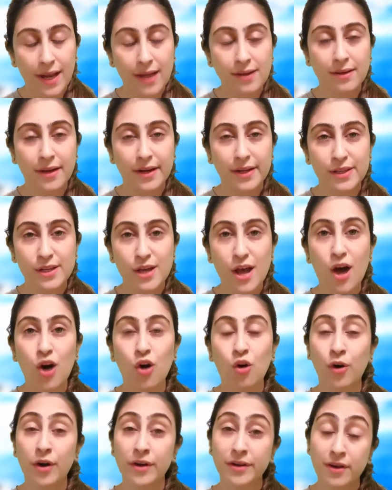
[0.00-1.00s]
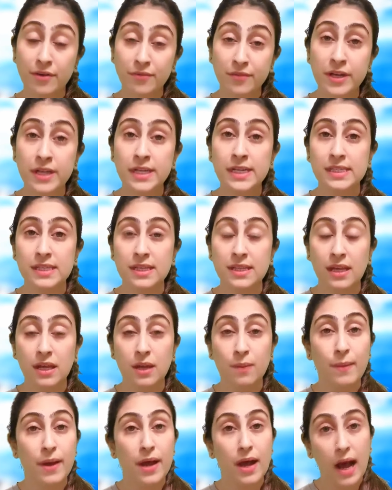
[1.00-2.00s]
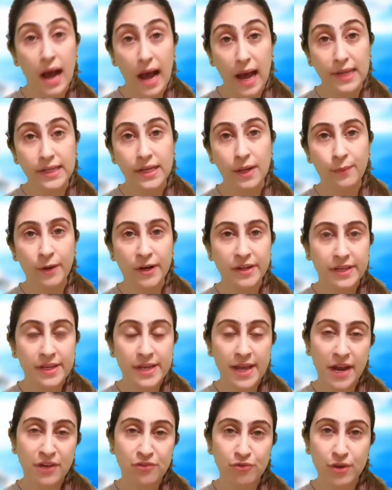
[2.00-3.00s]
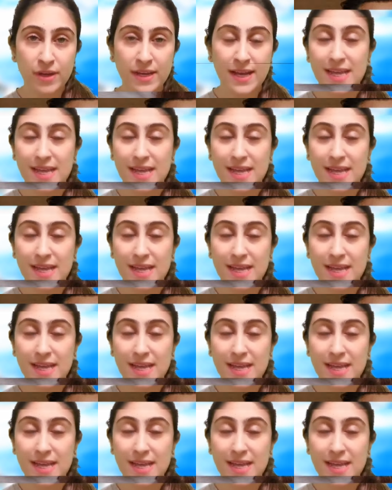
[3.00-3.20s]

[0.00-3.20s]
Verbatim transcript: अलग कर दिया और रणवीर की ज़िंदगी में आलिया भट्ट की एंट्री